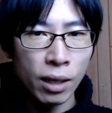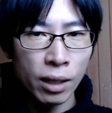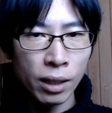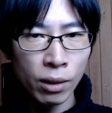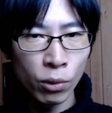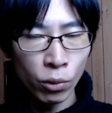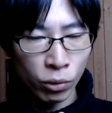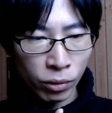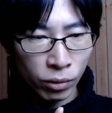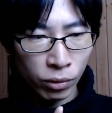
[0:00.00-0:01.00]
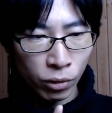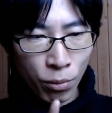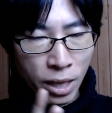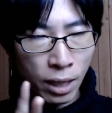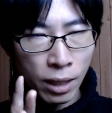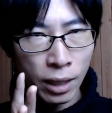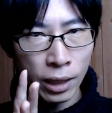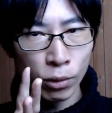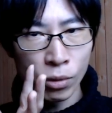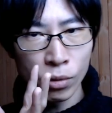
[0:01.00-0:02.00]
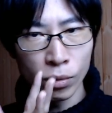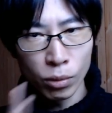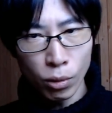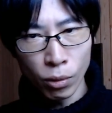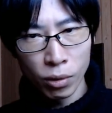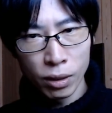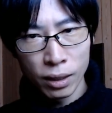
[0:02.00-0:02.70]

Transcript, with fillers: れを止められないとすると、